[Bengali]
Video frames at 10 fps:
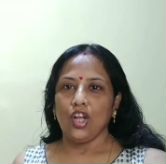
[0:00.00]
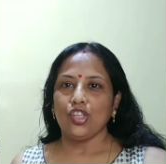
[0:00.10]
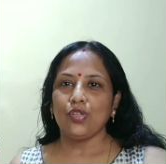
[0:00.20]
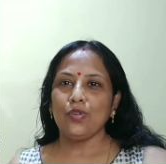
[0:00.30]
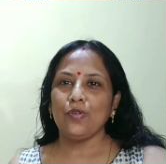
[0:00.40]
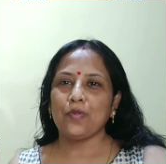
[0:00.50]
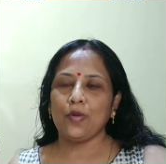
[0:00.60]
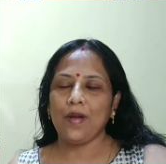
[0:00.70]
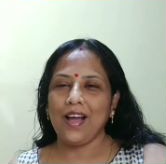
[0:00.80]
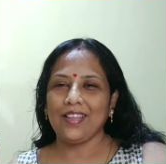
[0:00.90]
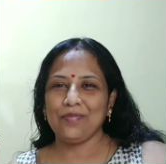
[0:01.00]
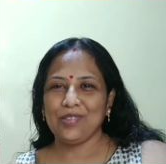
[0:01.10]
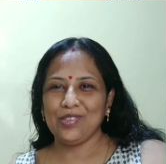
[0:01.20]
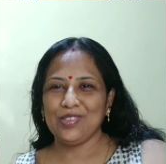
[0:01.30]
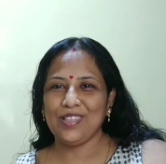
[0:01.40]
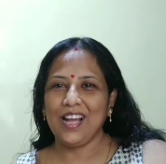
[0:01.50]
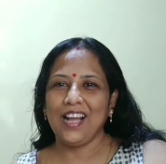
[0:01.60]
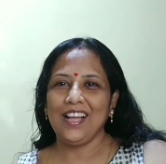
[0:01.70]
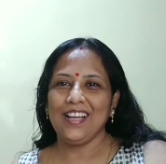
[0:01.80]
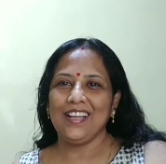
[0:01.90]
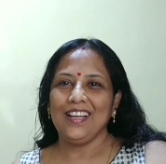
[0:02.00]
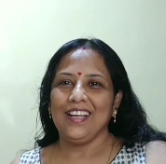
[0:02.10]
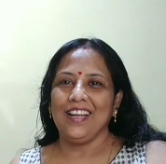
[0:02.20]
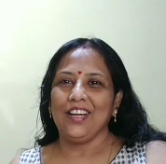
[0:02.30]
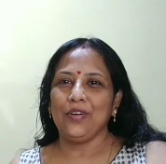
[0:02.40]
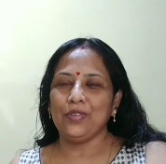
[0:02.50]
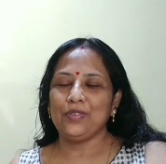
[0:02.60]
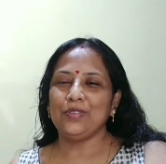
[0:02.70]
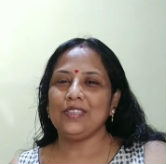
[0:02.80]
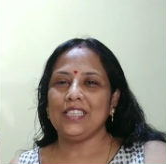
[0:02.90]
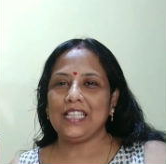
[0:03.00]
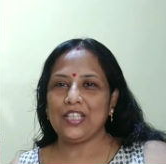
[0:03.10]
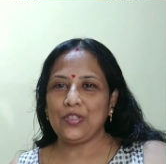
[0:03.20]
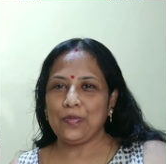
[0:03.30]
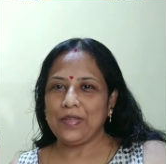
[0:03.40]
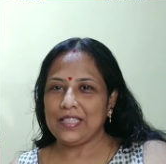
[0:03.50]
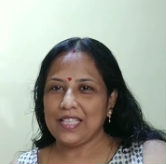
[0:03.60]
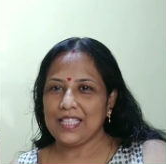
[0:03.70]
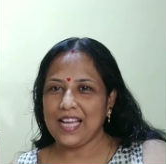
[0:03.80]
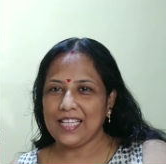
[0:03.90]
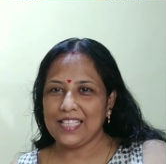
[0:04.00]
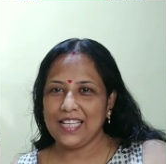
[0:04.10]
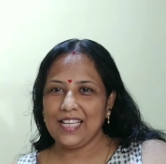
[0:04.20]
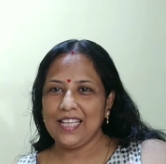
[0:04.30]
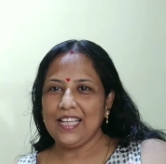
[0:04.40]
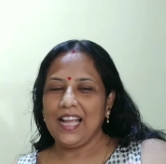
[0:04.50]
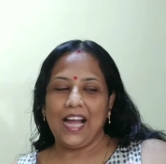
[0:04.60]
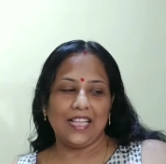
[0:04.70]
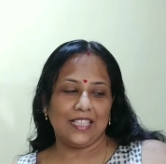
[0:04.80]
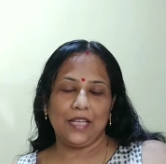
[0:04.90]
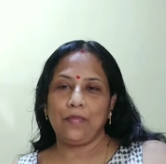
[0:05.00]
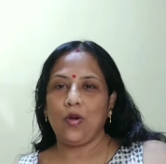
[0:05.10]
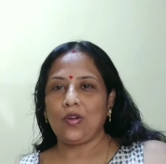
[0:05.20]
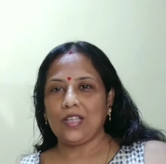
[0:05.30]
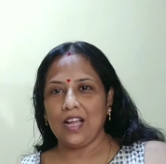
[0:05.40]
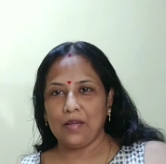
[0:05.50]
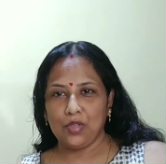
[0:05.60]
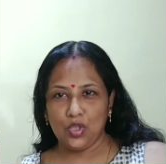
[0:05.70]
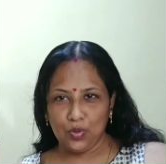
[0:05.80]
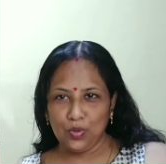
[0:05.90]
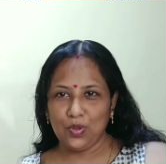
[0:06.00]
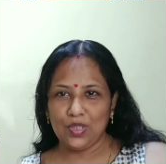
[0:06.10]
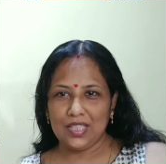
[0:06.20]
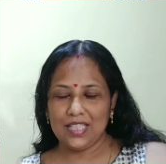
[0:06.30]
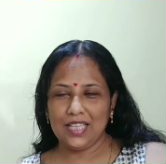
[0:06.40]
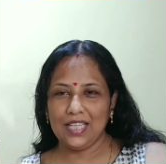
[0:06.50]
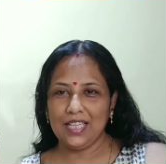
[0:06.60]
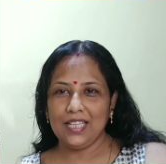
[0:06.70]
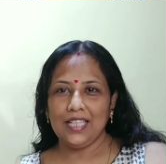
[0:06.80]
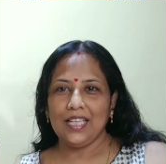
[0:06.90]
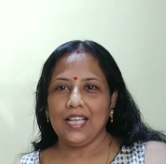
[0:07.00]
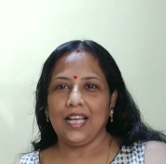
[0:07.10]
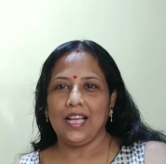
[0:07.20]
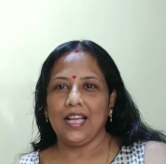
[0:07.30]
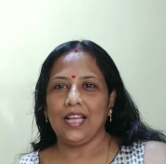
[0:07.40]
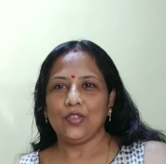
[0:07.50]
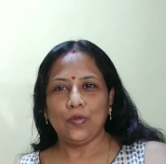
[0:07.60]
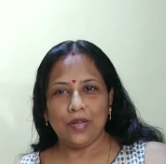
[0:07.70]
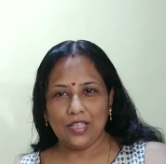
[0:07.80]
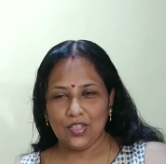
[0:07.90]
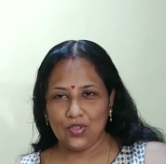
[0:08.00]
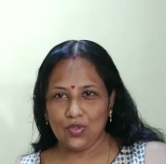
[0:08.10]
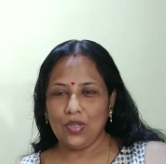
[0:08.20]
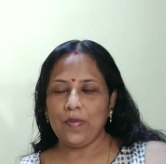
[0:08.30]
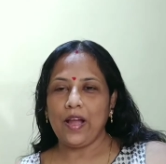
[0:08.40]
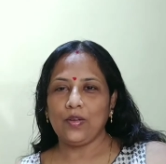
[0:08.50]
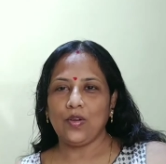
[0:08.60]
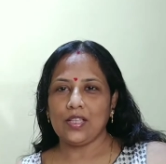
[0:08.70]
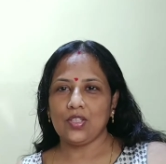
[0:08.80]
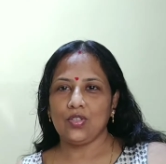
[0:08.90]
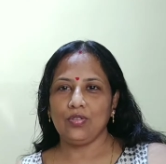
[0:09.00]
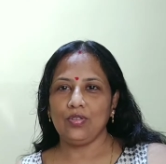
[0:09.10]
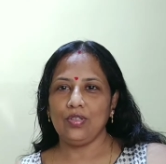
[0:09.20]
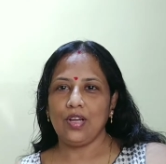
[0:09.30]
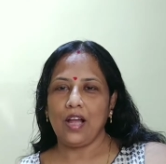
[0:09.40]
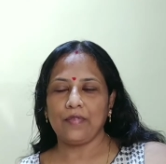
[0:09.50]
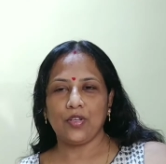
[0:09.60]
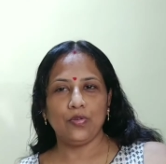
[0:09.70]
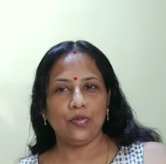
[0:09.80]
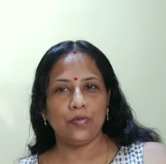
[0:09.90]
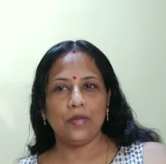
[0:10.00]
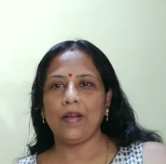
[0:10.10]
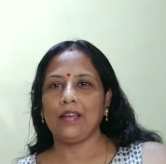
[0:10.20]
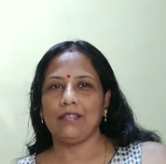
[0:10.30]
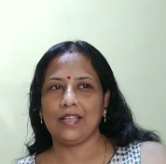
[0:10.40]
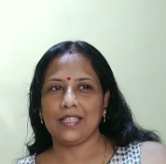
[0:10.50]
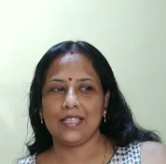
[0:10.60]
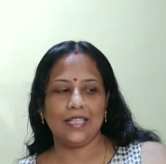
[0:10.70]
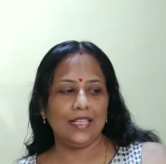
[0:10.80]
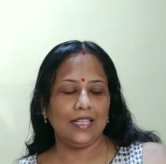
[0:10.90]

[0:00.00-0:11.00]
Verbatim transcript: সুপ্রভাত বন্ধুরা নতুন দিনের শুভেচ্ছা জানিয়ে আজকে ব্লগটা আমি শুরু করছি তোমরা নিশ্চয়ই ভালো আছো আমি খুবই ভালো আছি